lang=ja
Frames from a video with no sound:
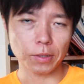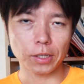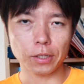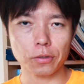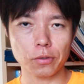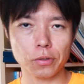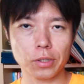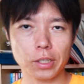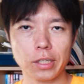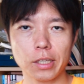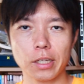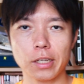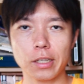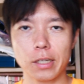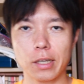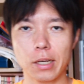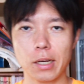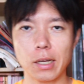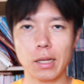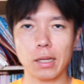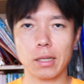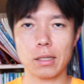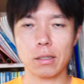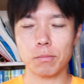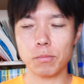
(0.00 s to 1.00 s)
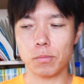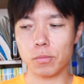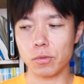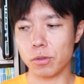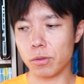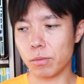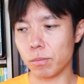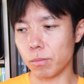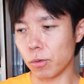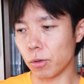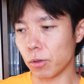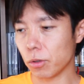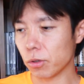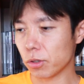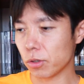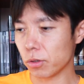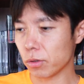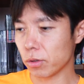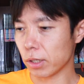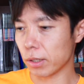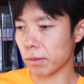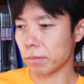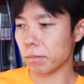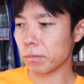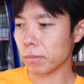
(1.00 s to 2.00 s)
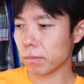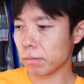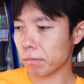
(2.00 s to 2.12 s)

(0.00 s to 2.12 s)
勉強できないかものすごい、